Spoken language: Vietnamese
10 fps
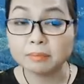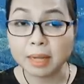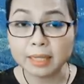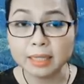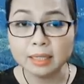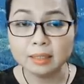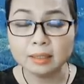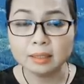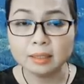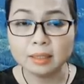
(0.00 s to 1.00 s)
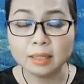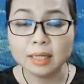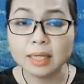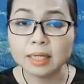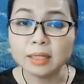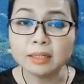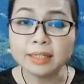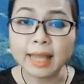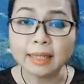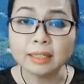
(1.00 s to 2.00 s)
7.
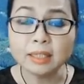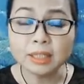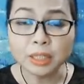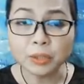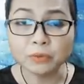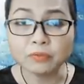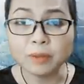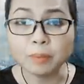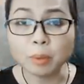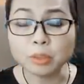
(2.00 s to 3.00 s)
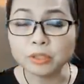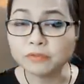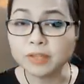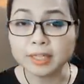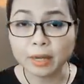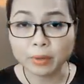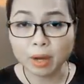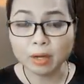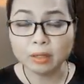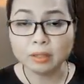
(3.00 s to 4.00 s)
Đừng giải thích nhiều về một sự việc nào đó.